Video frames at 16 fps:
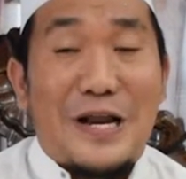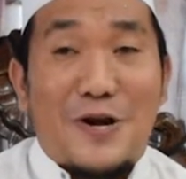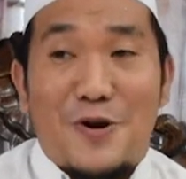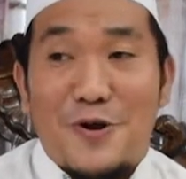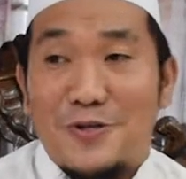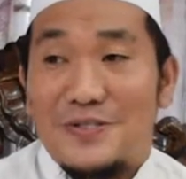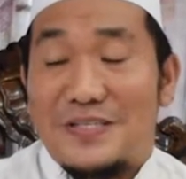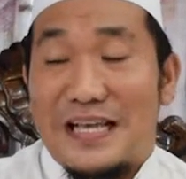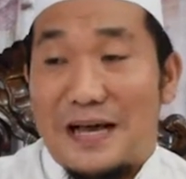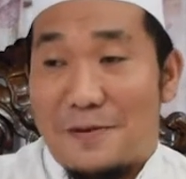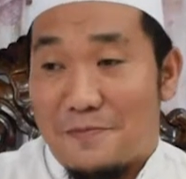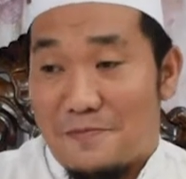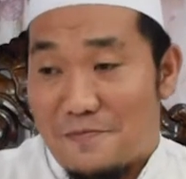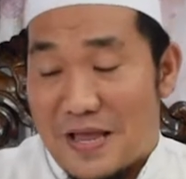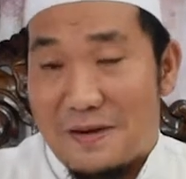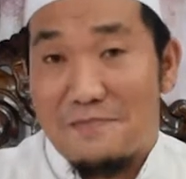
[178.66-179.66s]
Dos
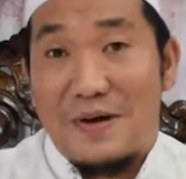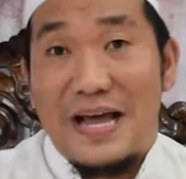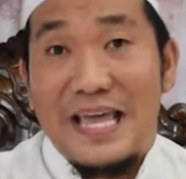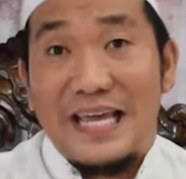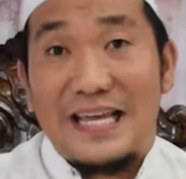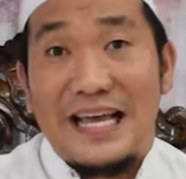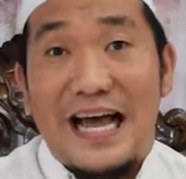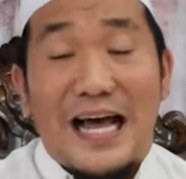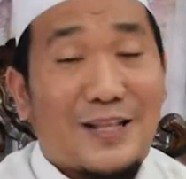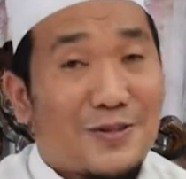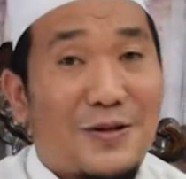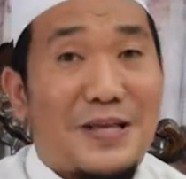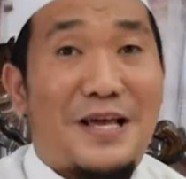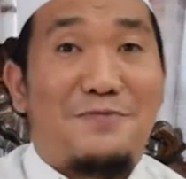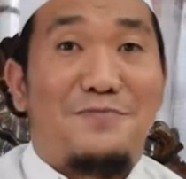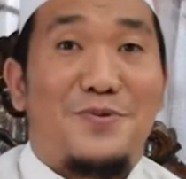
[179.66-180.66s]
yang baik atau
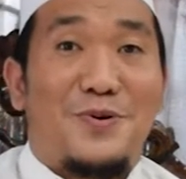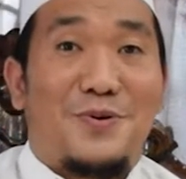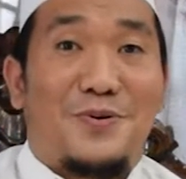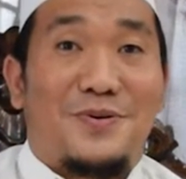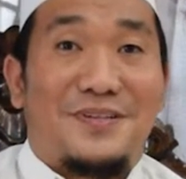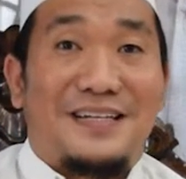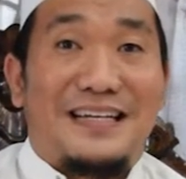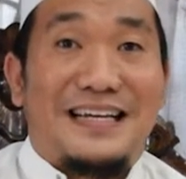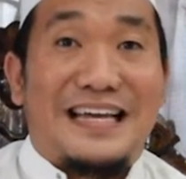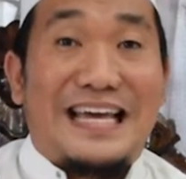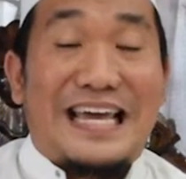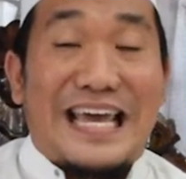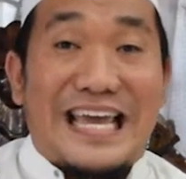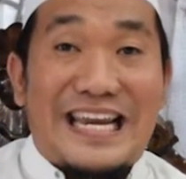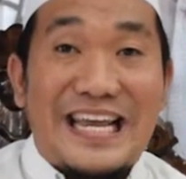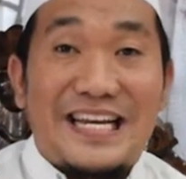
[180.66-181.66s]
yang buruk
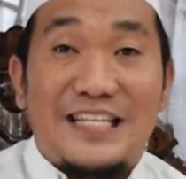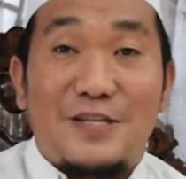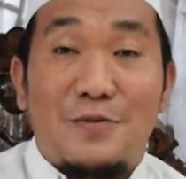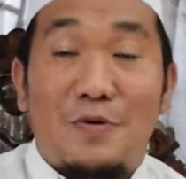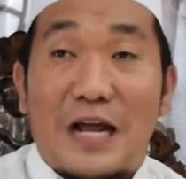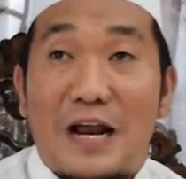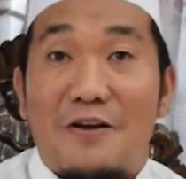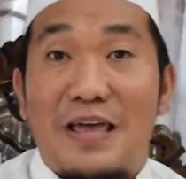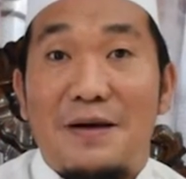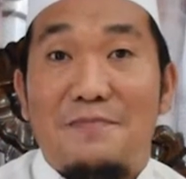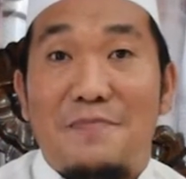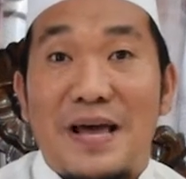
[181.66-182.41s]
ini yang disebut kalau yang